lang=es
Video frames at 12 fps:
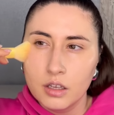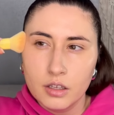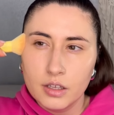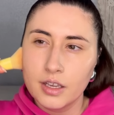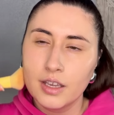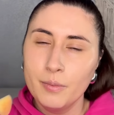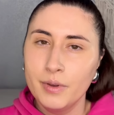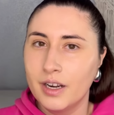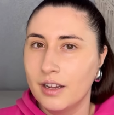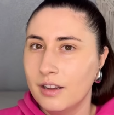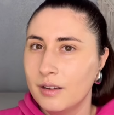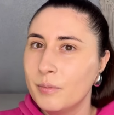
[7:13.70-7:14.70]
Y es que
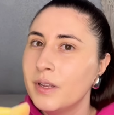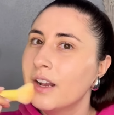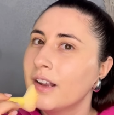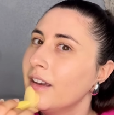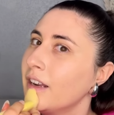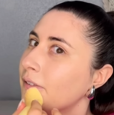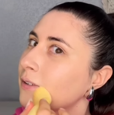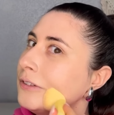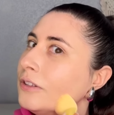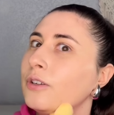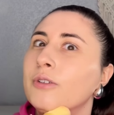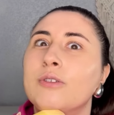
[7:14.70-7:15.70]
mira mirad qué
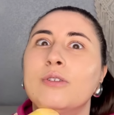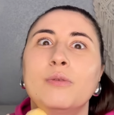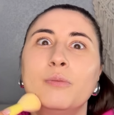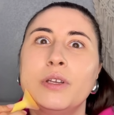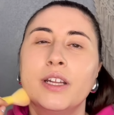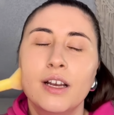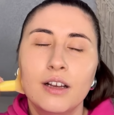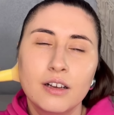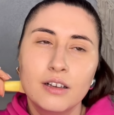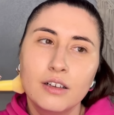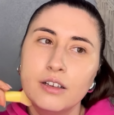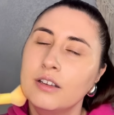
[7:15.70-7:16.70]
rostro, mira
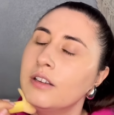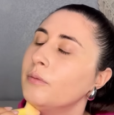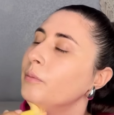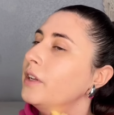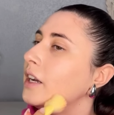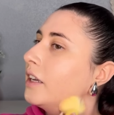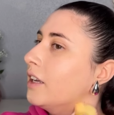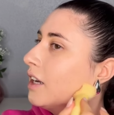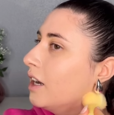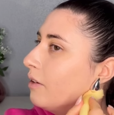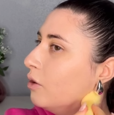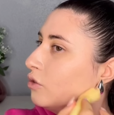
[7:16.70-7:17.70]
mirad qué
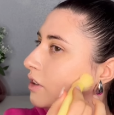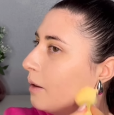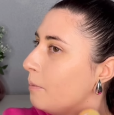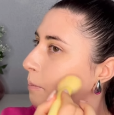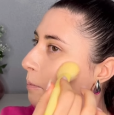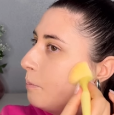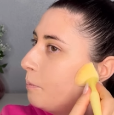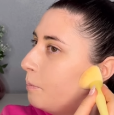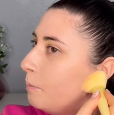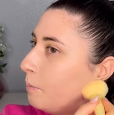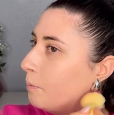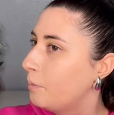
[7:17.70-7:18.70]
acabado tan
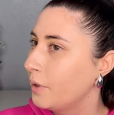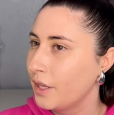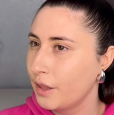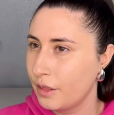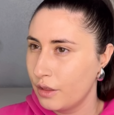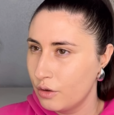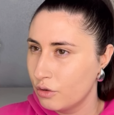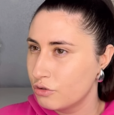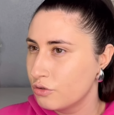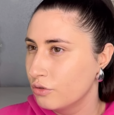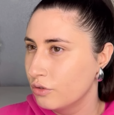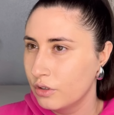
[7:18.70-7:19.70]

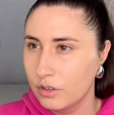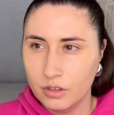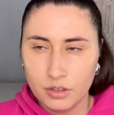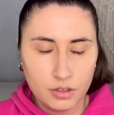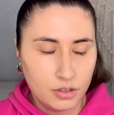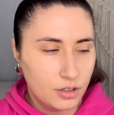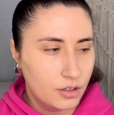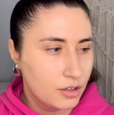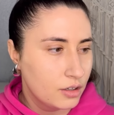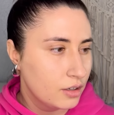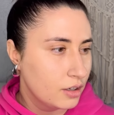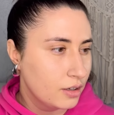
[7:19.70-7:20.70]
precioso
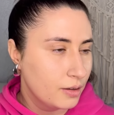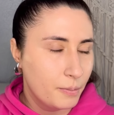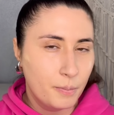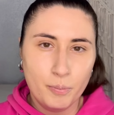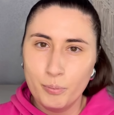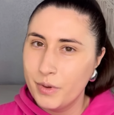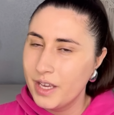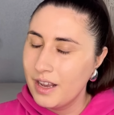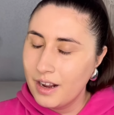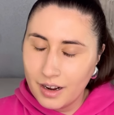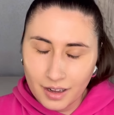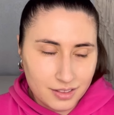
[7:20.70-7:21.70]
me
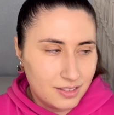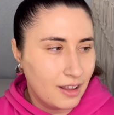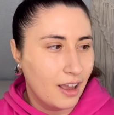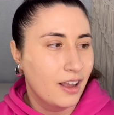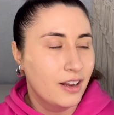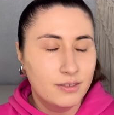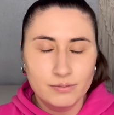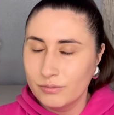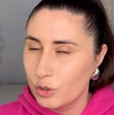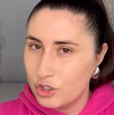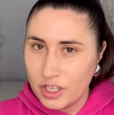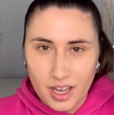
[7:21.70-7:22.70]
encanta.
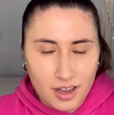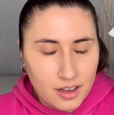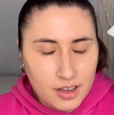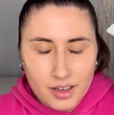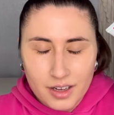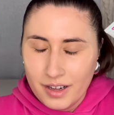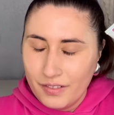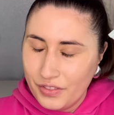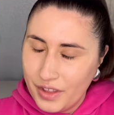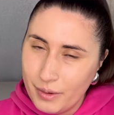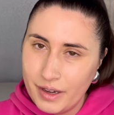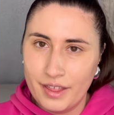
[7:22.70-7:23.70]
O sea,
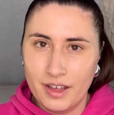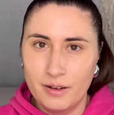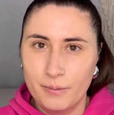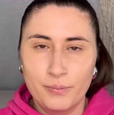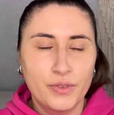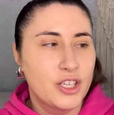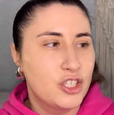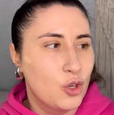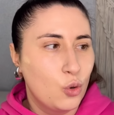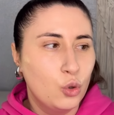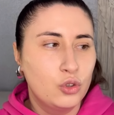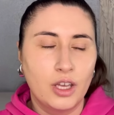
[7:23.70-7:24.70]
de verdad, si os
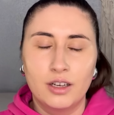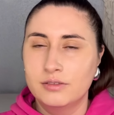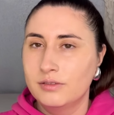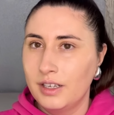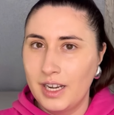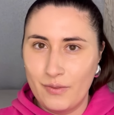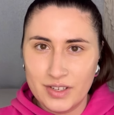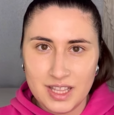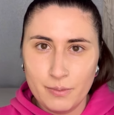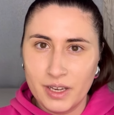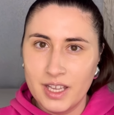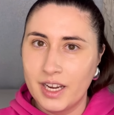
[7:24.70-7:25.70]
gustan las bases de
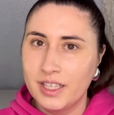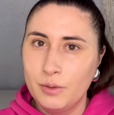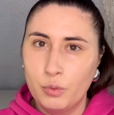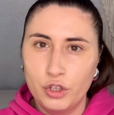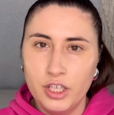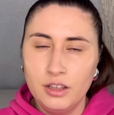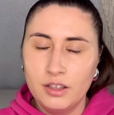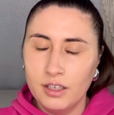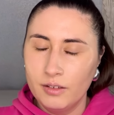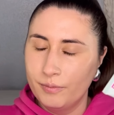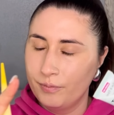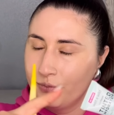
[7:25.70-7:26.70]
maquillaje tipo
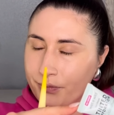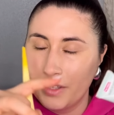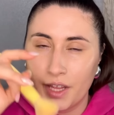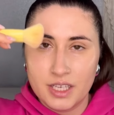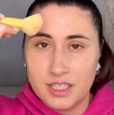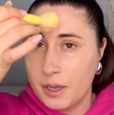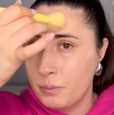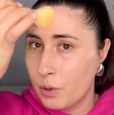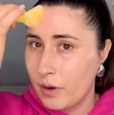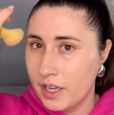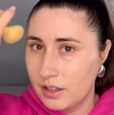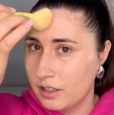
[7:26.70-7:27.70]
tinte, necesitáis
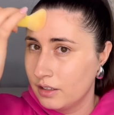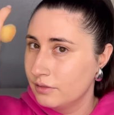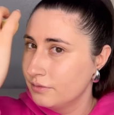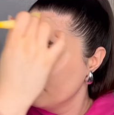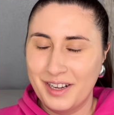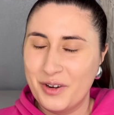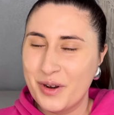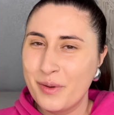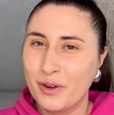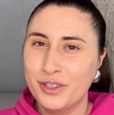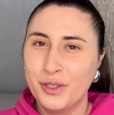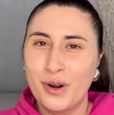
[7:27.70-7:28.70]
probar esta. Ahora voy a
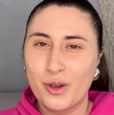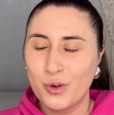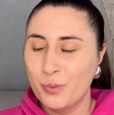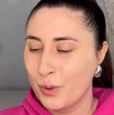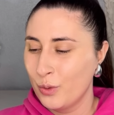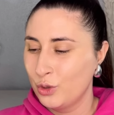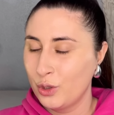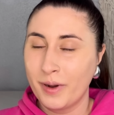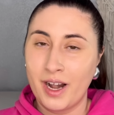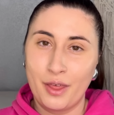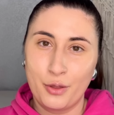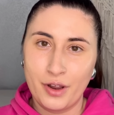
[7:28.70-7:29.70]
continuar con un producto para
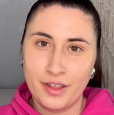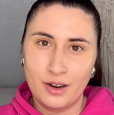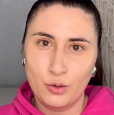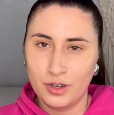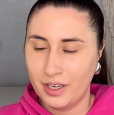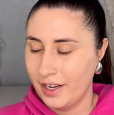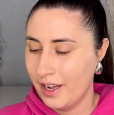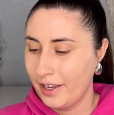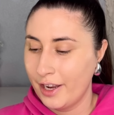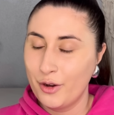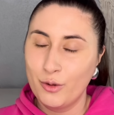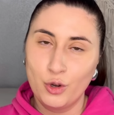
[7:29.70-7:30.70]
la zona de la ojera, que
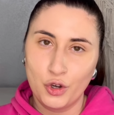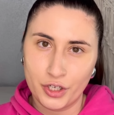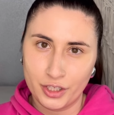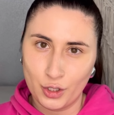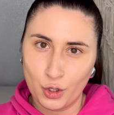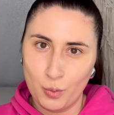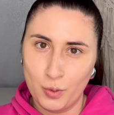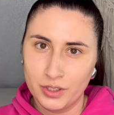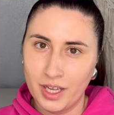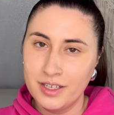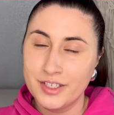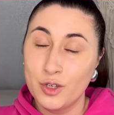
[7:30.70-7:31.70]
no es un corrector como
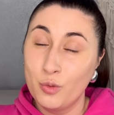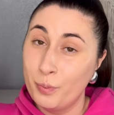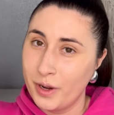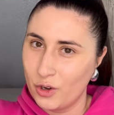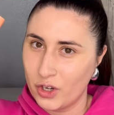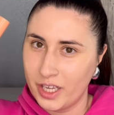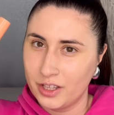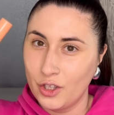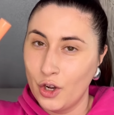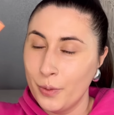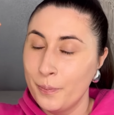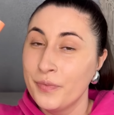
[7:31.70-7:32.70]
tal, sino un
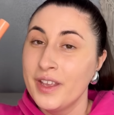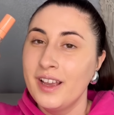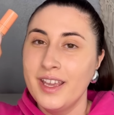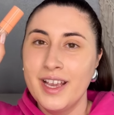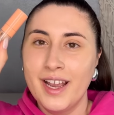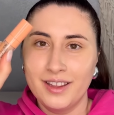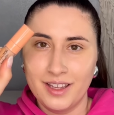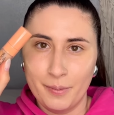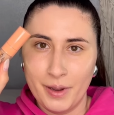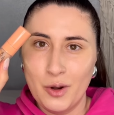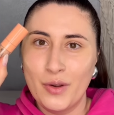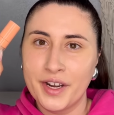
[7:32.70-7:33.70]
precorrector, y que este
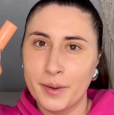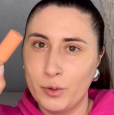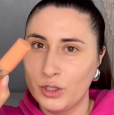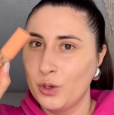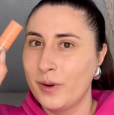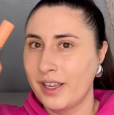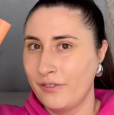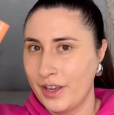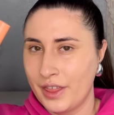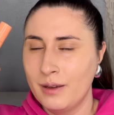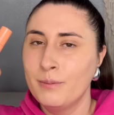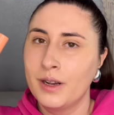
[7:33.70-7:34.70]
mes lo han repuesto varias
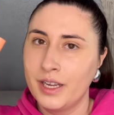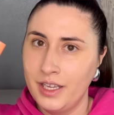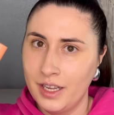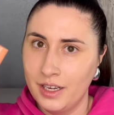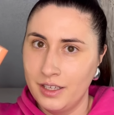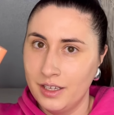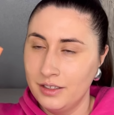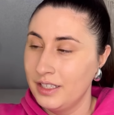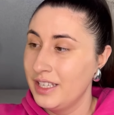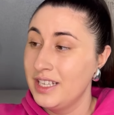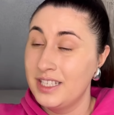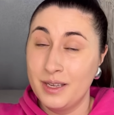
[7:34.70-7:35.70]
veces en Maquillalia
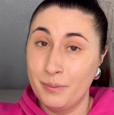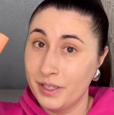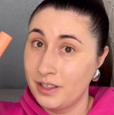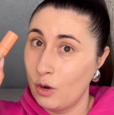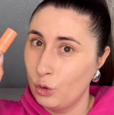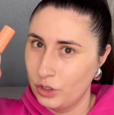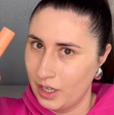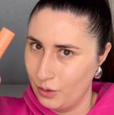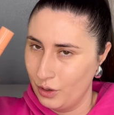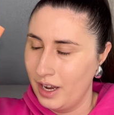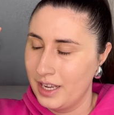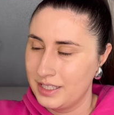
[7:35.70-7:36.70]
y siempre está
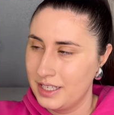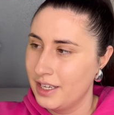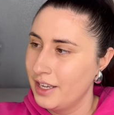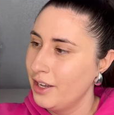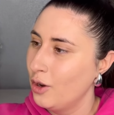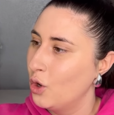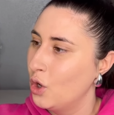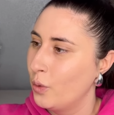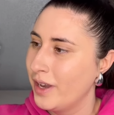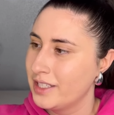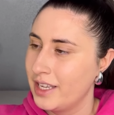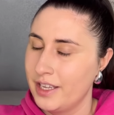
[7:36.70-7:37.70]
agotado, así que os lo voy
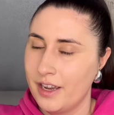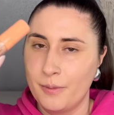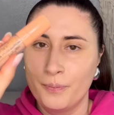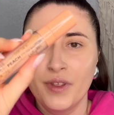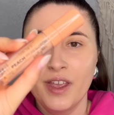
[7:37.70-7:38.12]
a enseñar.